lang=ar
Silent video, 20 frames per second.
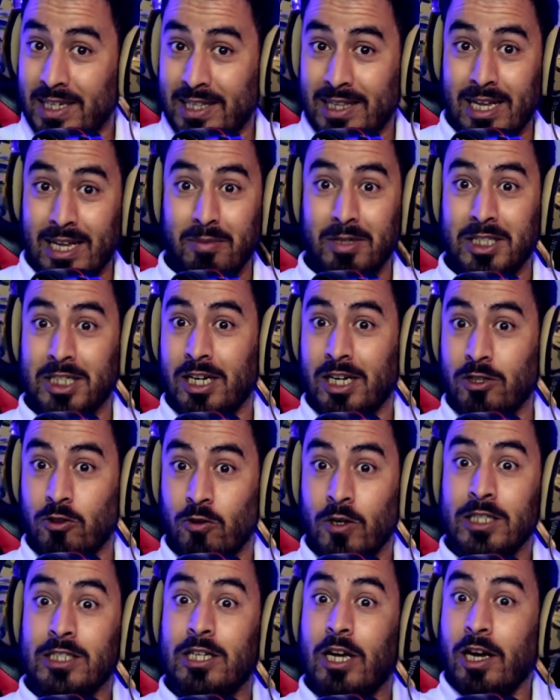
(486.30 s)
خدامين
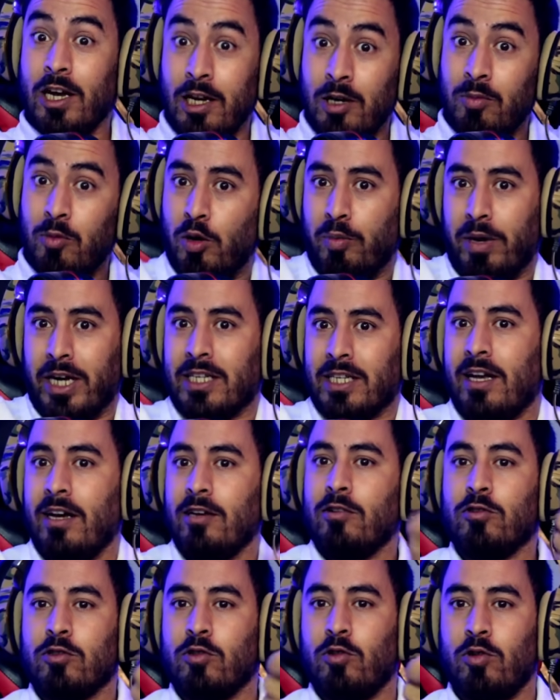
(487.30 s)
كيشوف تيعلموا مع
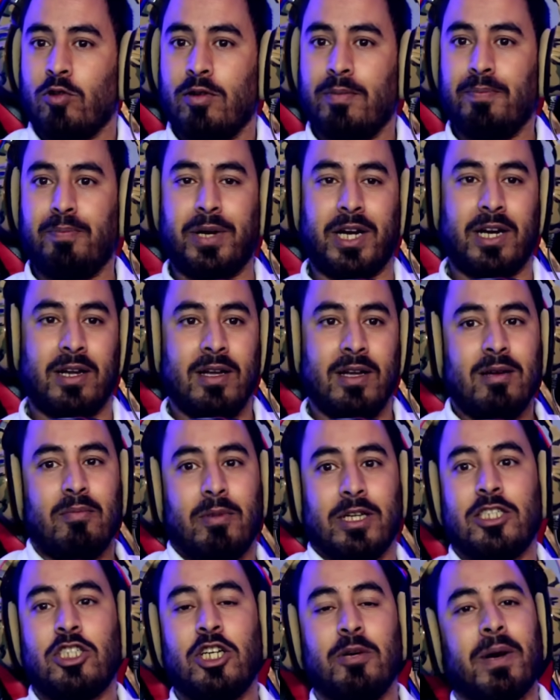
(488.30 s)
كينوضوا بري ما
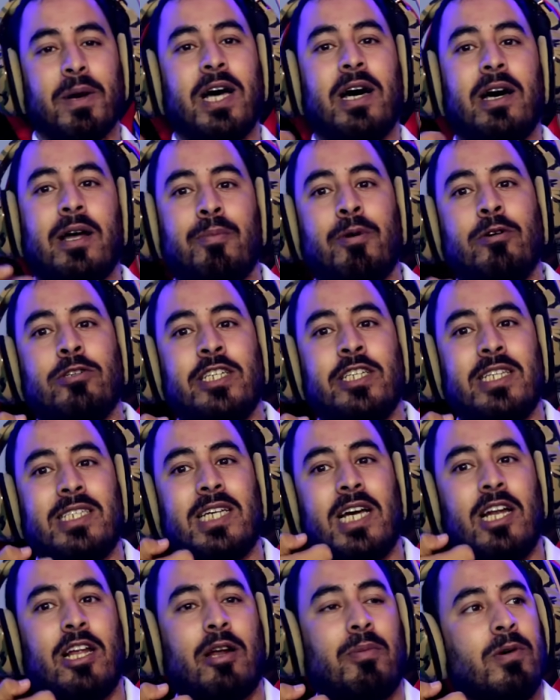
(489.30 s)
غاديش يبقى 24
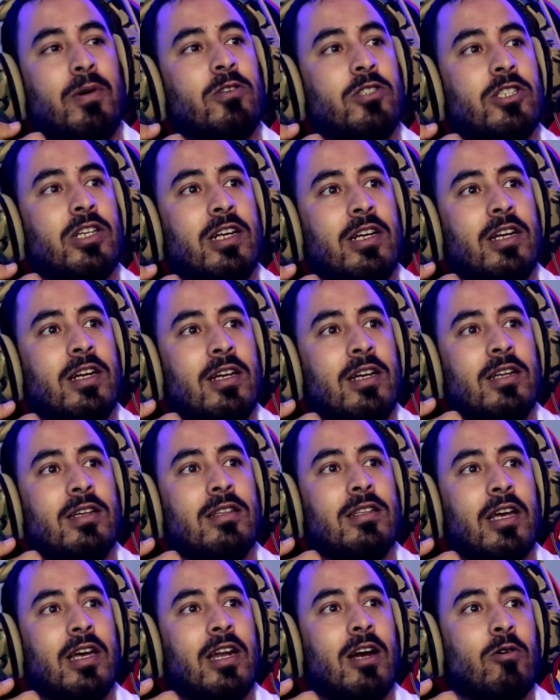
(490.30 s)
ساعه على 24
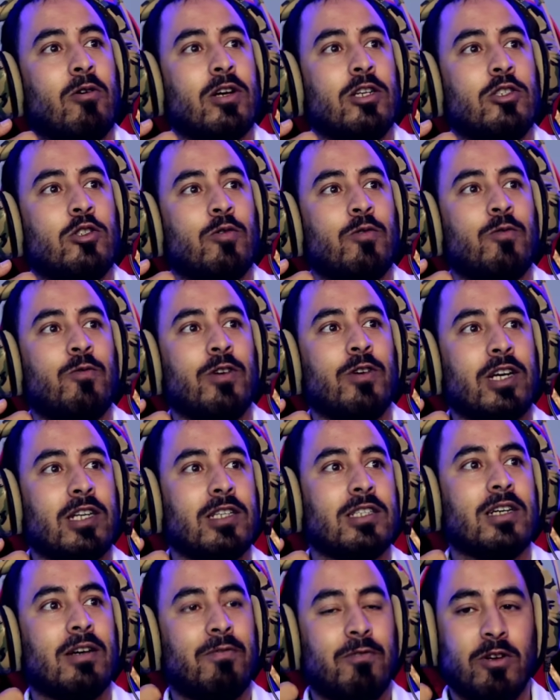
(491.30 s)
دايرها وكيشوف فيك
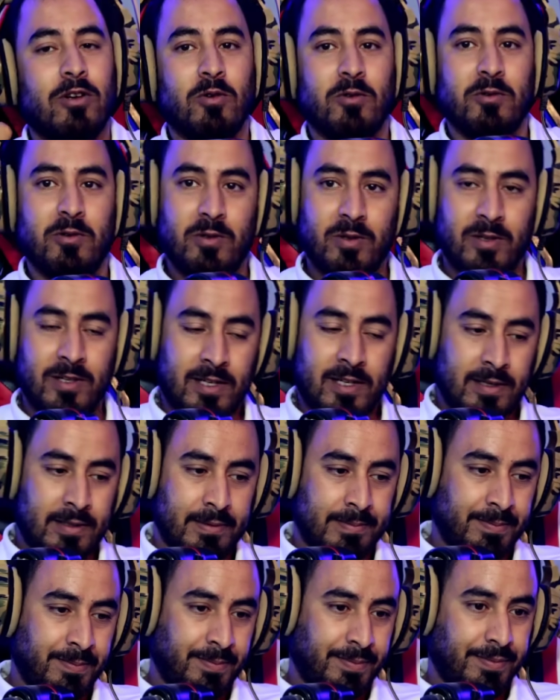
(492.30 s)
انت في الحدود
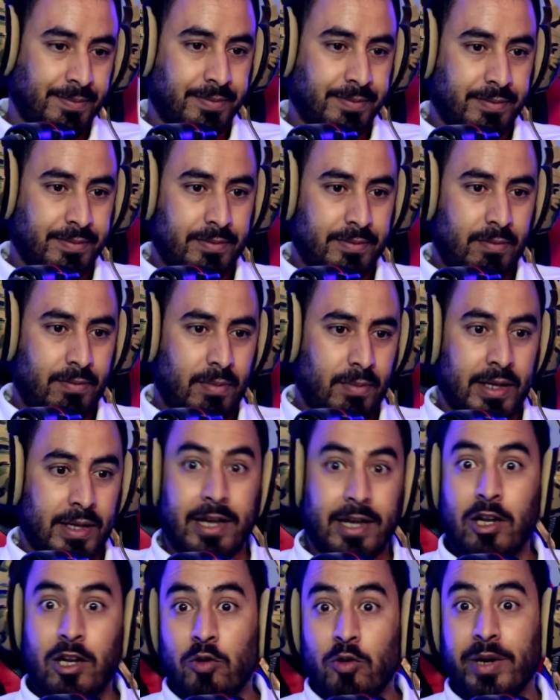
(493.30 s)

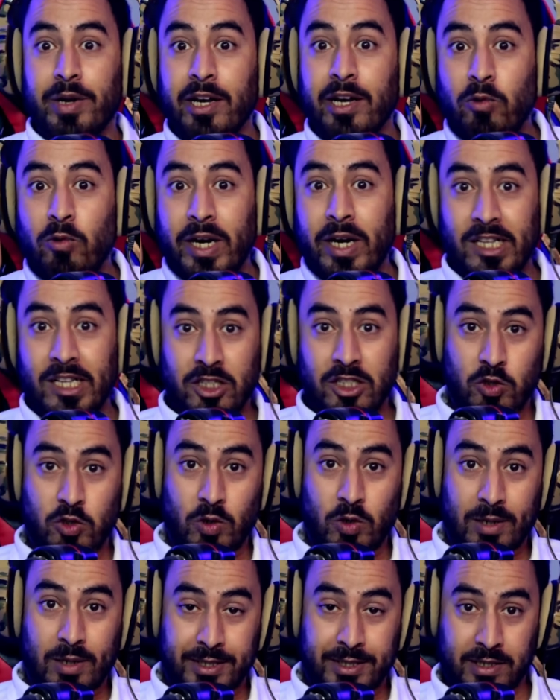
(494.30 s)
قال لهم راه غير واحد اللي
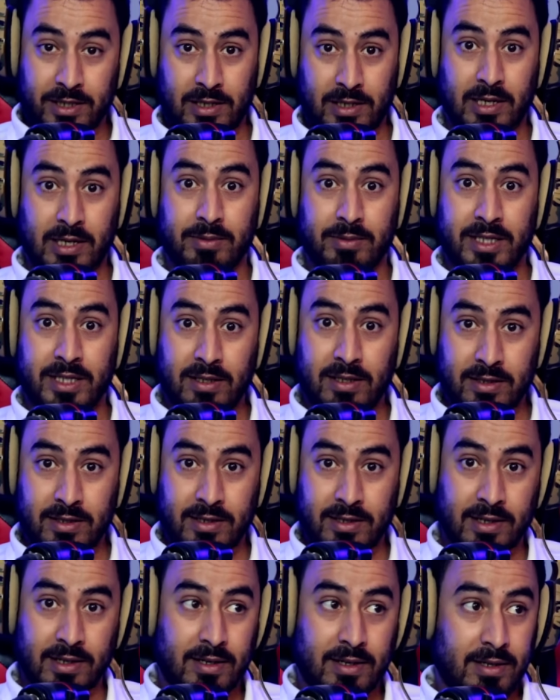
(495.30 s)
شفتو لابس اللبسه
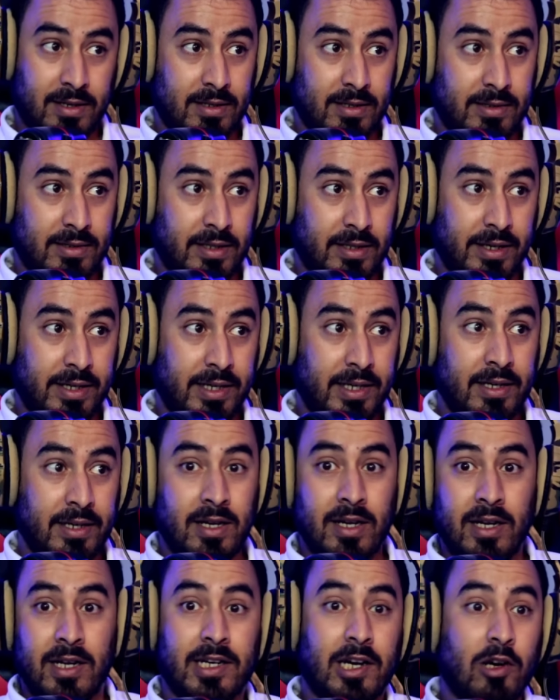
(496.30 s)
ديال التري
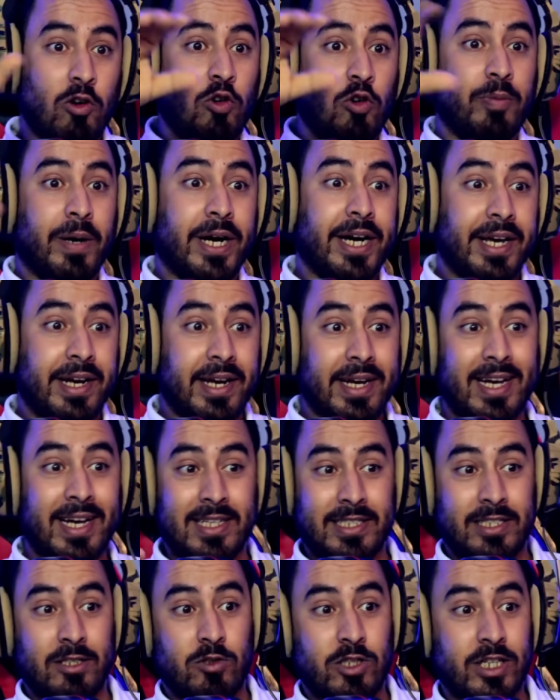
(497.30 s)
قال له الباقي راه
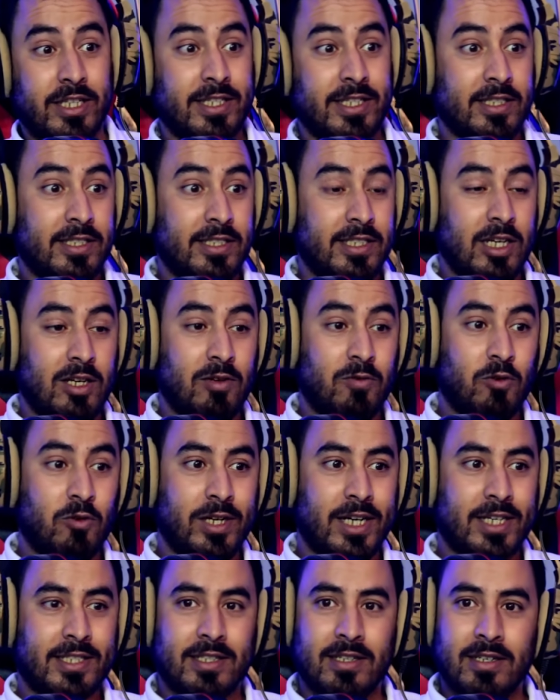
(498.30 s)
جالسين وشادين
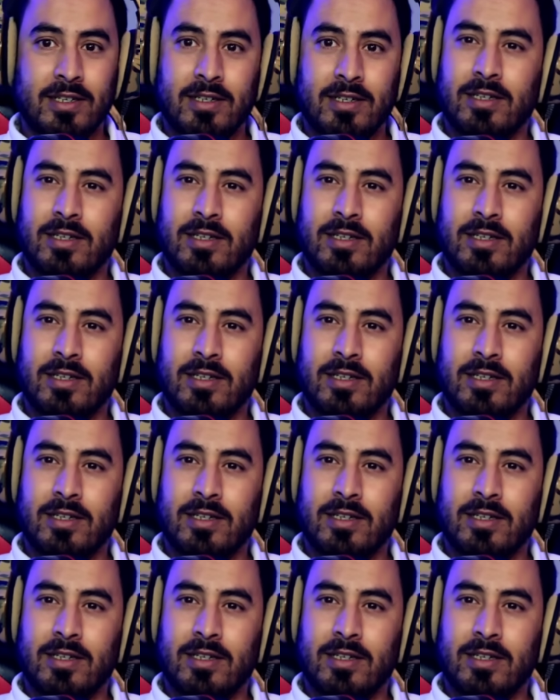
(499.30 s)
التليفونات